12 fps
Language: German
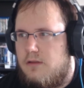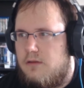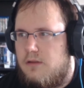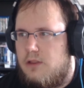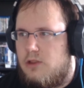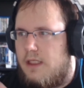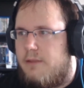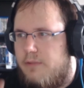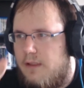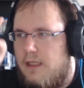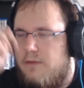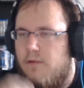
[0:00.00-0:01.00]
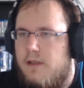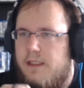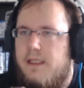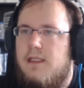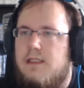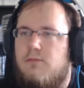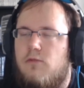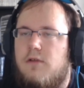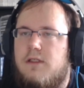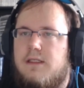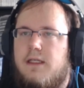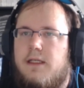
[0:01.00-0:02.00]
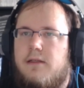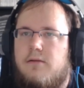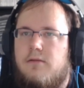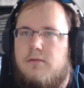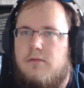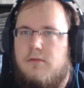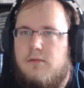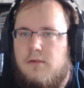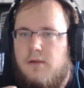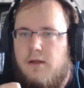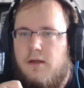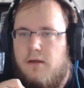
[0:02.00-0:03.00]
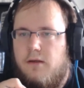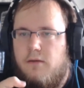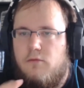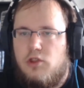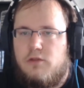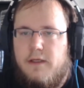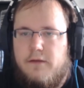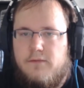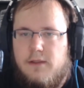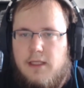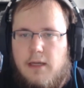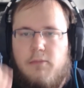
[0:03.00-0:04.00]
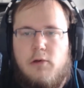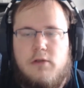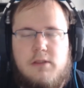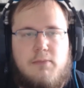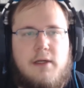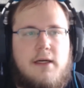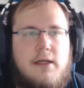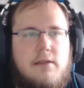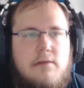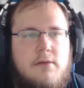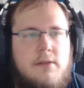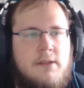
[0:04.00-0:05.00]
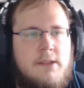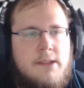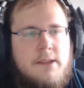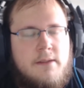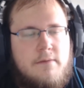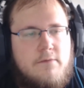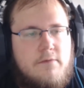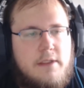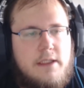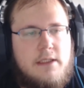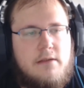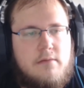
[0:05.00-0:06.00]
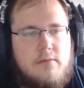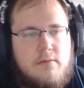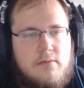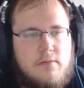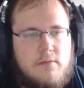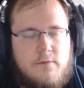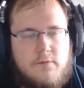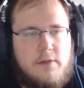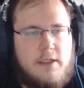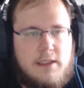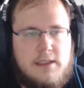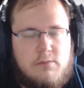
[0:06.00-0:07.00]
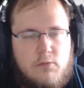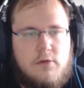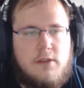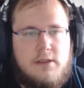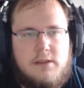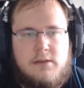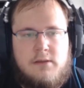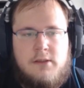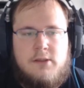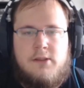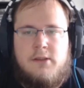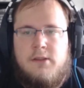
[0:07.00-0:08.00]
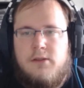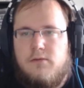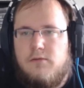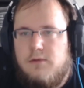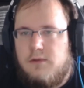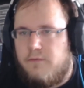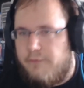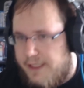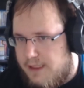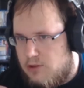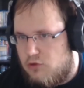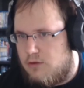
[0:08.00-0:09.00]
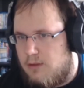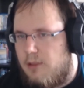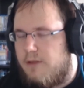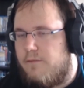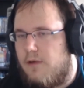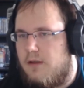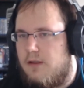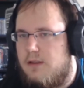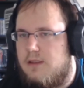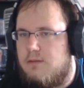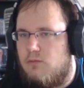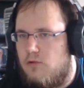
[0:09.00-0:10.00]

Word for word: ich schreibe Anfang jedes Monats einen ausschweifenden Upload-Plan für jeden, für den ganzen Monat und weiß schon am Anfang des